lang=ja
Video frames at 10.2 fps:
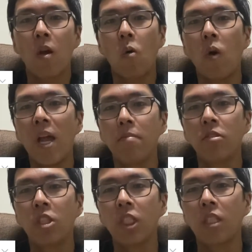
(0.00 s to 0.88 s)

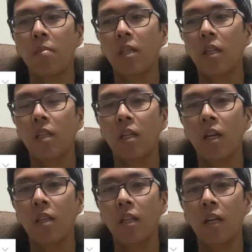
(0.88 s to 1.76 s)
OMG って見かえたら
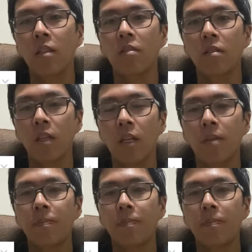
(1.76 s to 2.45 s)
なんだっていうのね、